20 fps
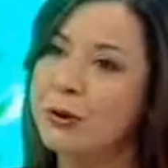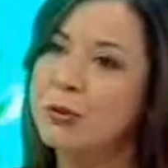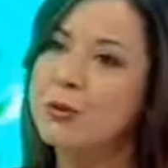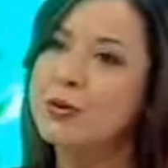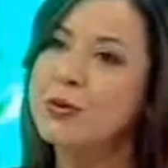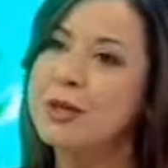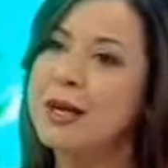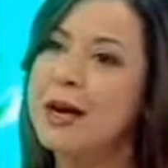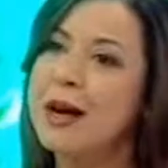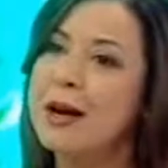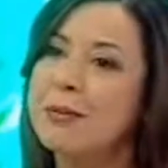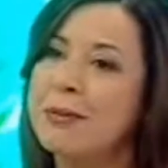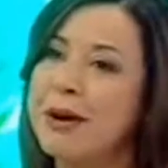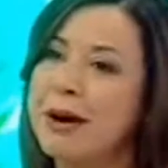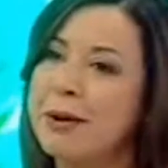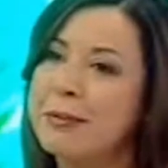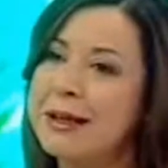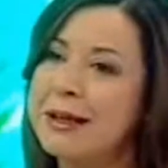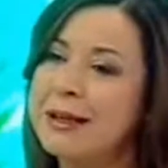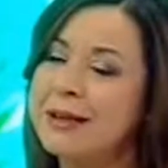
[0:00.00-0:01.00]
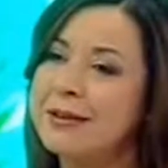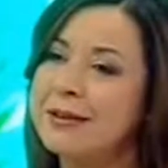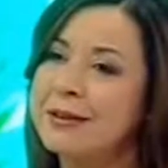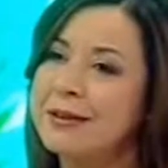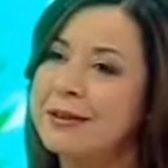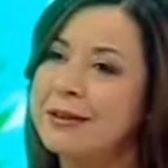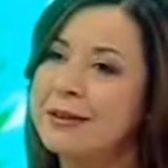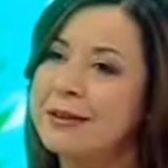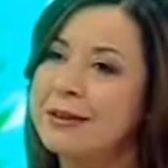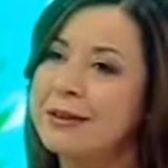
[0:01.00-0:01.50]
yüz germe
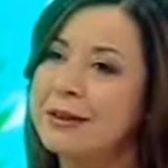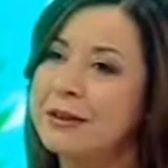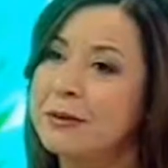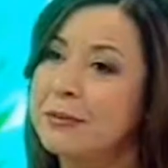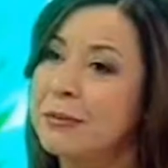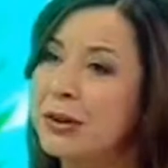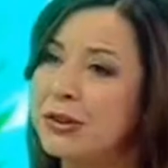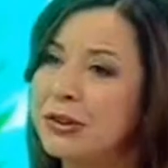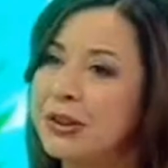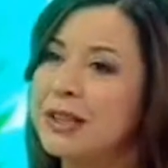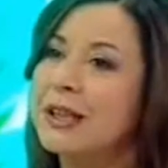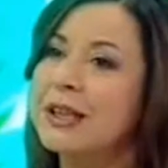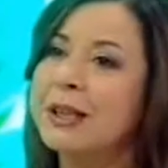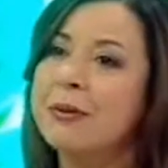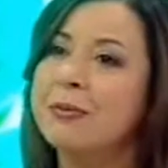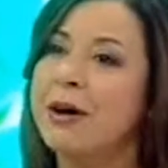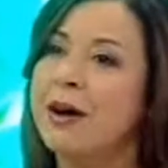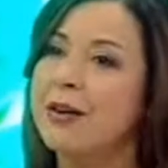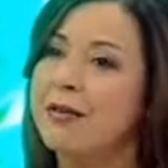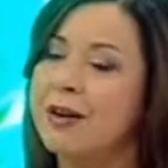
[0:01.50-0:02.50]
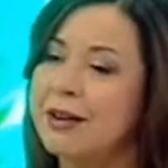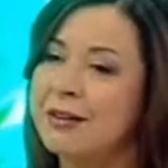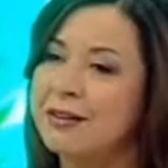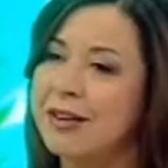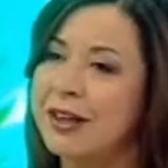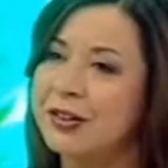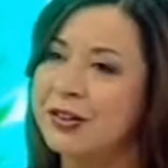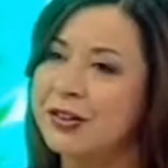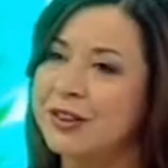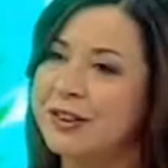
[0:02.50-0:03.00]
ameliyatının başka ne gibi
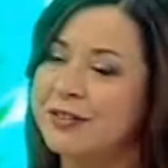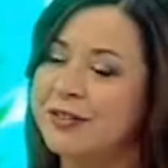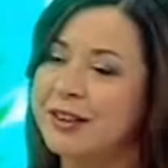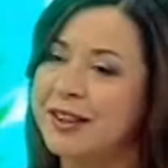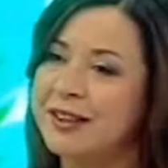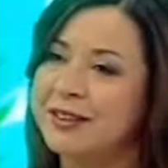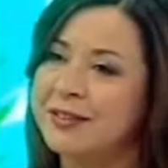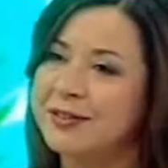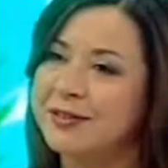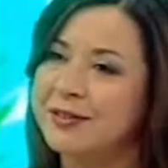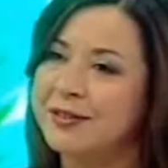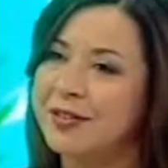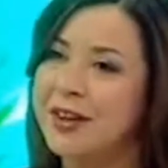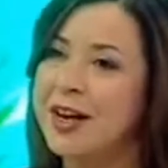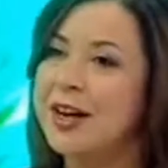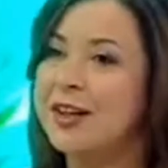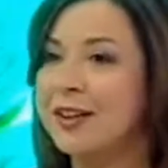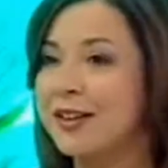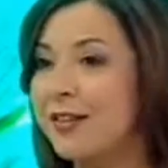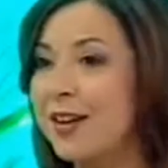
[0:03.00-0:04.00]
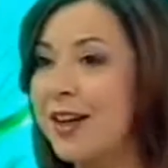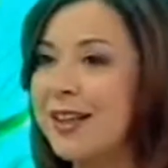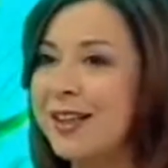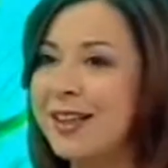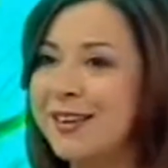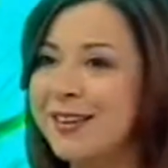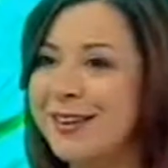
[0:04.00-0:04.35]
avantajları var? Farkı var ya